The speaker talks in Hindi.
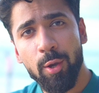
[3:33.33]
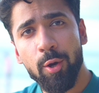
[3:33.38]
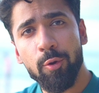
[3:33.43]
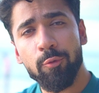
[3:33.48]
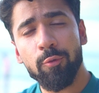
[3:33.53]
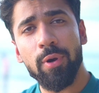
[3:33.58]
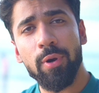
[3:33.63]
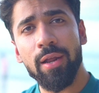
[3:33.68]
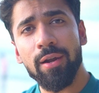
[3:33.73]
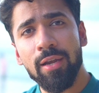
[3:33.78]

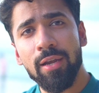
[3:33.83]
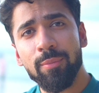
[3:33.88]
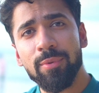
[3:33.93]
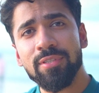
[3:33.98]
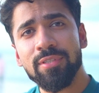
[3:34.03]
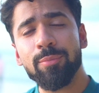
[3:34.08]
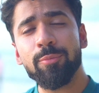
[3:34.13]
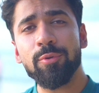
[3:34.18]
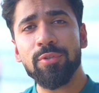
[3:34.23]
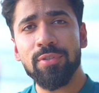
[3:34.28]
और वो हर टेबल
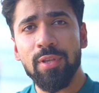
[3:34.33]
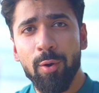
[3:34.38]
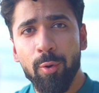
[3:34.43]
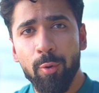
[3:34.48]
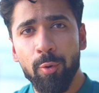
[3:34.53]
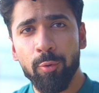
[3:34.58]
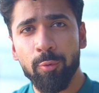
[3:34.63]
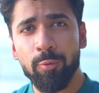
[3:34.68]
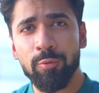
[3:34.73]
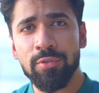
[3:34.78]
से पूछता
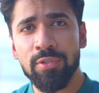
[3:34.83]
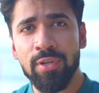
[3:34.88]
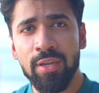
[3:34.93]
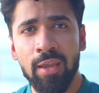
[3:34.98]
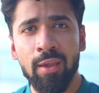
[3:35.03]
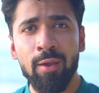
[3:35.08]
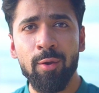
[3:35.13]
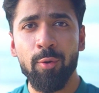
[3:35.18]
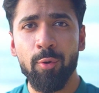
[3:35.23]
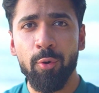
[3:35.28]
है और कुछ
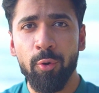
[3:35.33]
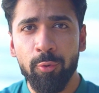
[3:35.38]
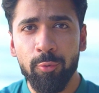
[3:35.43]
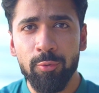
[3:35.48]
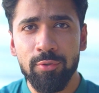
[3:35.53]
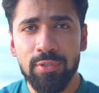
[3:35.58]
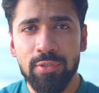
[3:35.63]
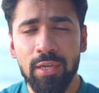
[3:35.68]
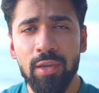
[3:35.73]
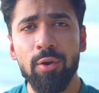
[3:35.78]
चाहिए और
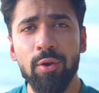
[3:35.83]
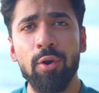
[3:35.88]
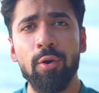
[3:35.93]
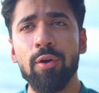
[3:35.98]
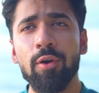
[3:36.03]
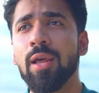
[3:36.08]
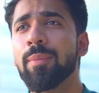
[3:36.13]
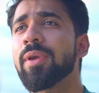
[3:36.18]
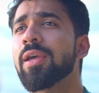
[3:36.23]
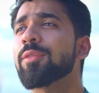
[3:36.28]
कुछ चाहिए
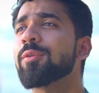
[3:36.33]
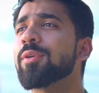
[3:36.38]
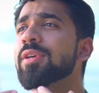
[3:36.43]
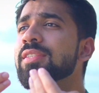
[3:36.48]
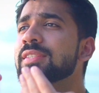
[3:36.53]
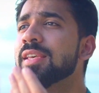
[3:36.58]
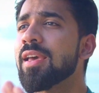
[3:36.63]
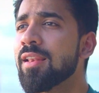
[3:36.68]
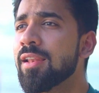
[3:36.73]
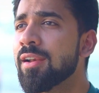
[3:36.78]
और आप कहते हो
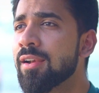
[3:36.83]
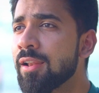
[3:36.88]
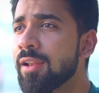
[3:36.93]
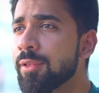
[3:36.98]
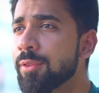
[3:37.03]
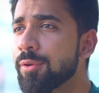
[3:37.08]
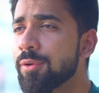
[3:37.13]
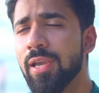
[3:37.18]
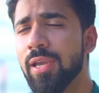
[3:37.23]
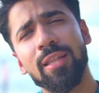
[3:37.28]
यार सैलड
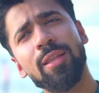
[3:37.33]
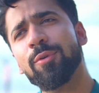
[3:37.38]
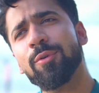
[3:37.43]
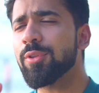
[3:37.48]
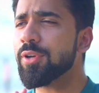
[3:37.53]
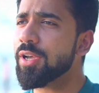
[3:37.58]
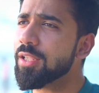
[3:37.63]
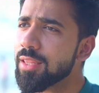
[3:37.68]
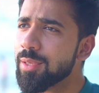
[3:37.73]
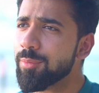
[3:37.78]
ला दो कहता है वो
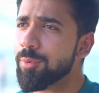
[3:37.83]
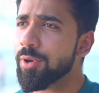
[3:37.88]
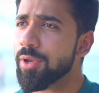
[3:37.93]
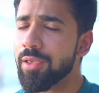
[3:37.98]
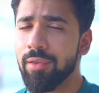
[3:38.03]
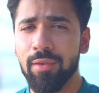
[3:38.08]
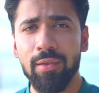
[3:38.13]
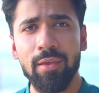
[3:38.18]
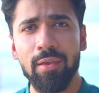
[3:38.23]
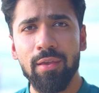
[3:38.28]
तो ख़त्म हो गया